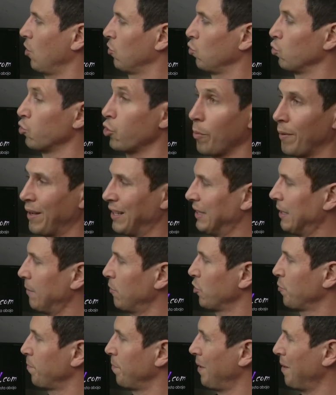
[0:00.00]
tus
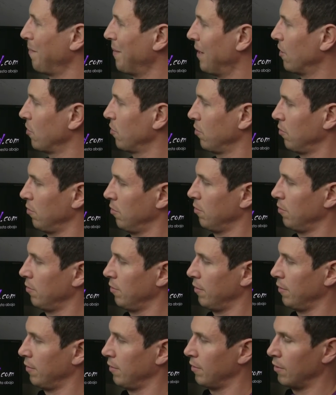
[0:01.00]
objetivos
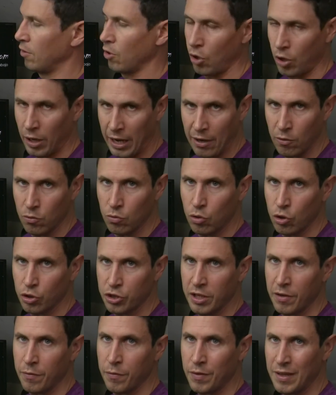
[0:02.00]
primero, lograr un
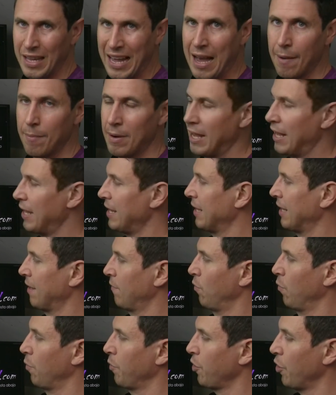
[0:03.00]
coche fiable y que
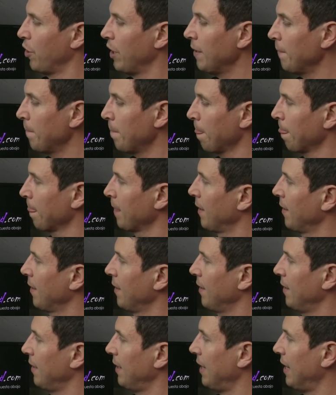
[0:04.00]
funcione.
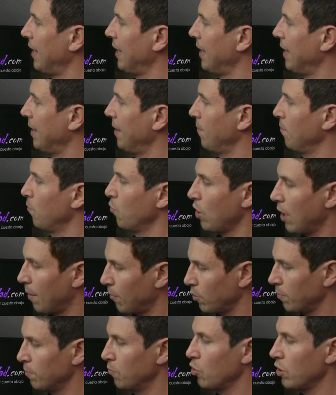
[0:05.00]
Eh, muy,
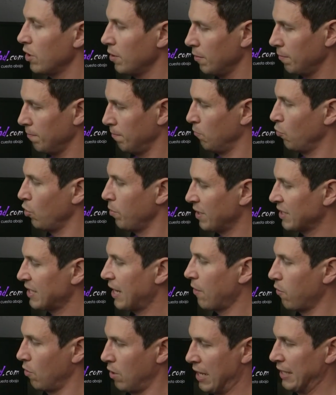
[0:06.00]
muy, muy,
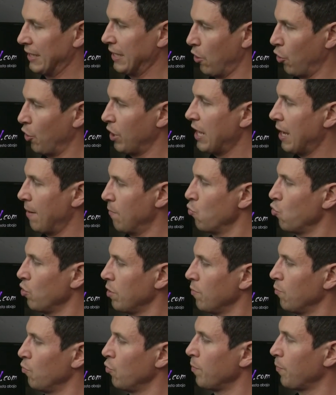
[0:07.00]
basado en la teoría,
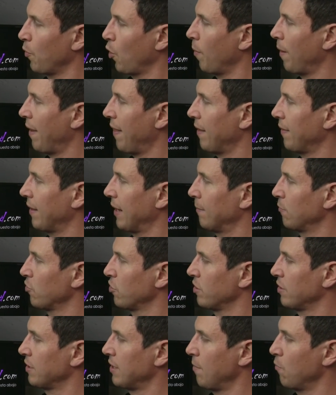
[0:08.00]
muy, muy probada,
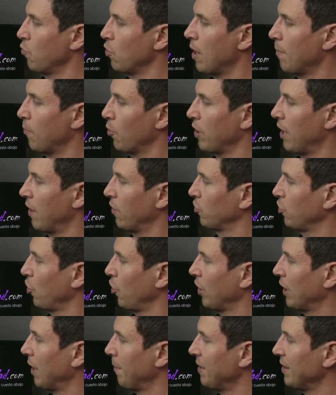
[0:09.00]
digamos, está muy apoyado
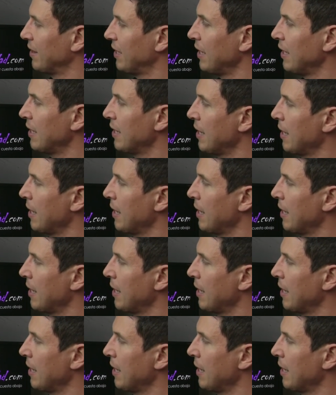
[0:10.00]
teóricamente,